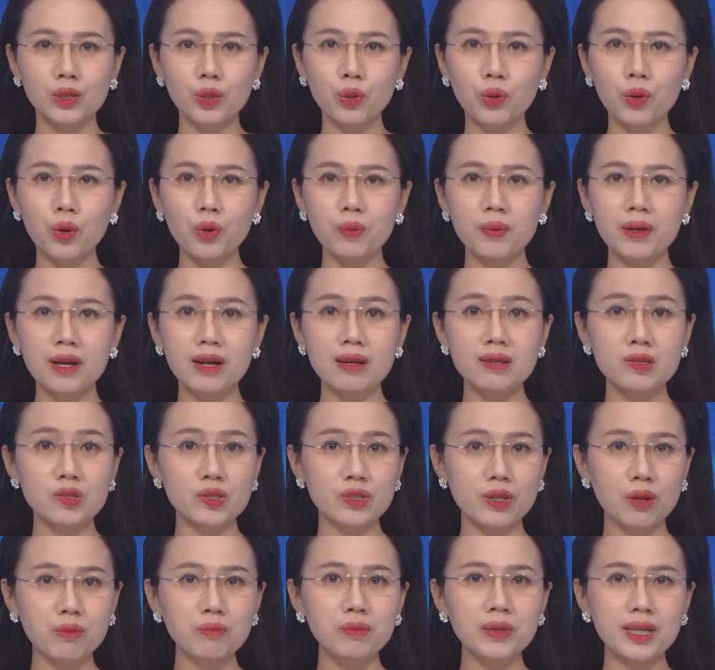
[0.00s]
thu hút hơn
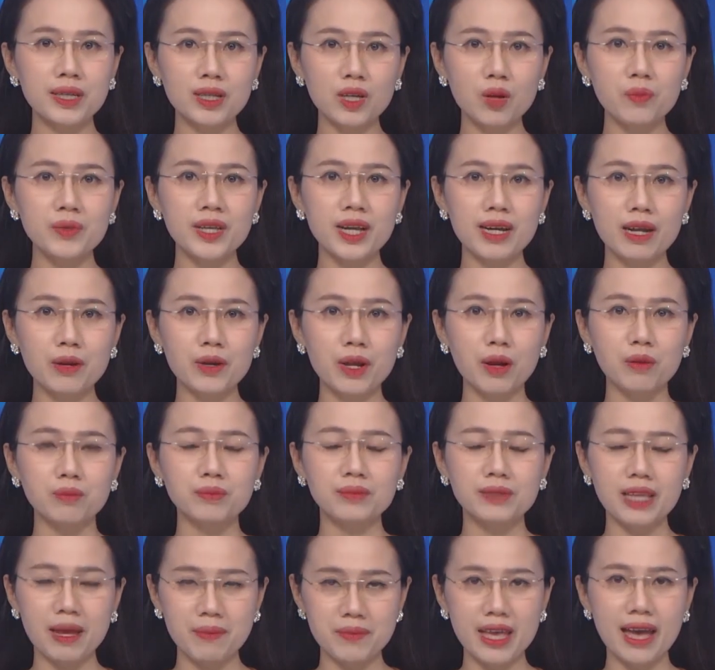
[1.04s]
60 công nhân lao
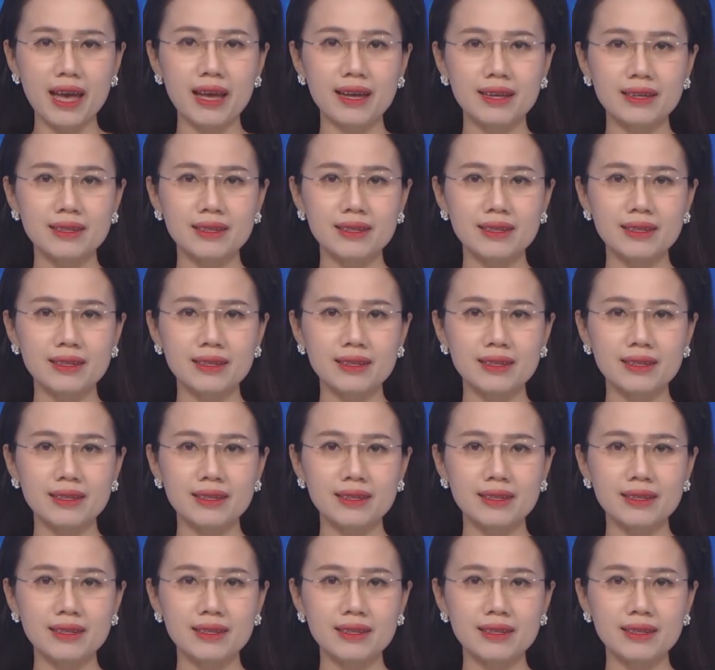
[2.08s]
động tham gia.